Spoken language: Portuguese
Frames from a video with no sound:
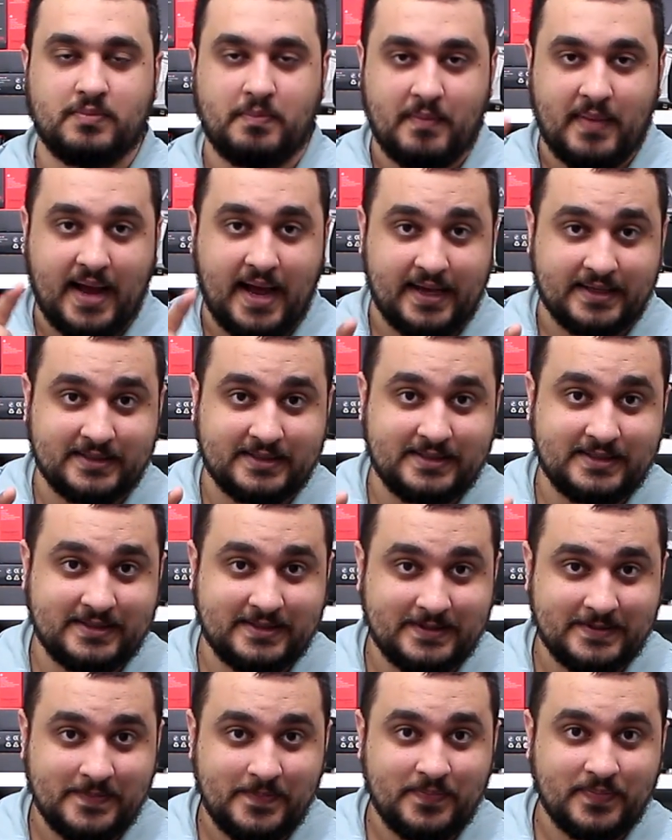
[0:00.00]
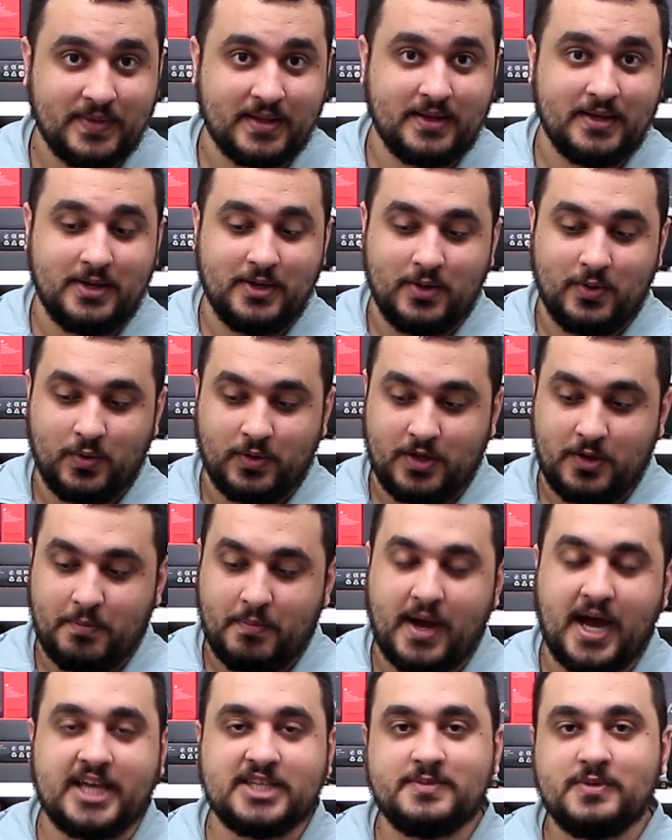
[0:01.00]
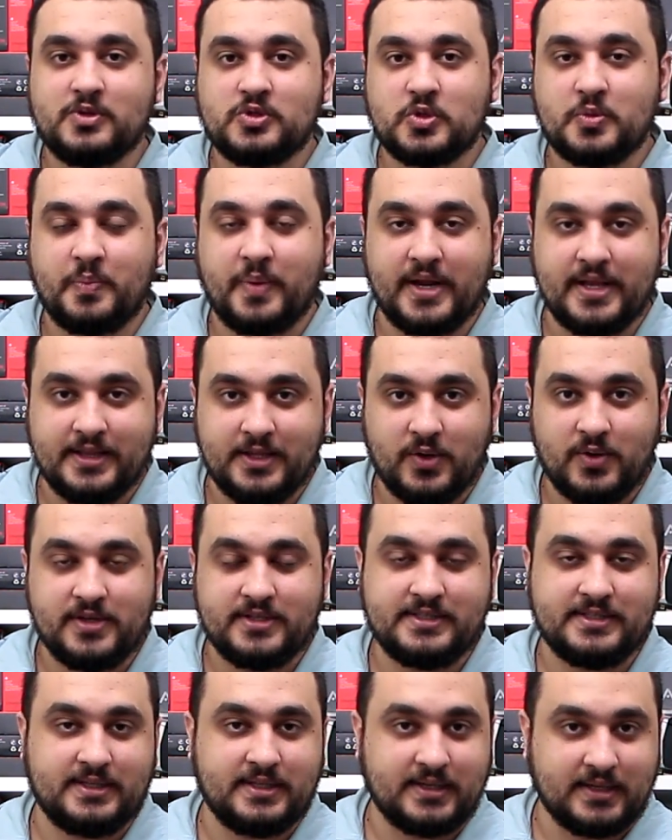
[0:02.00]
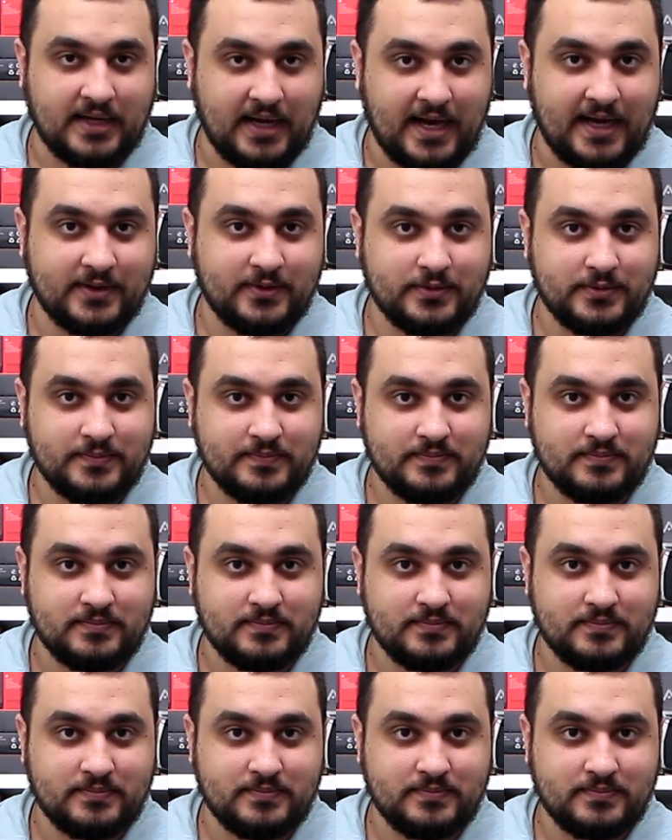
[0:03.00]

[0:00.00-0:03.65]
Mas o que mais me surpreendeu nesse teclado,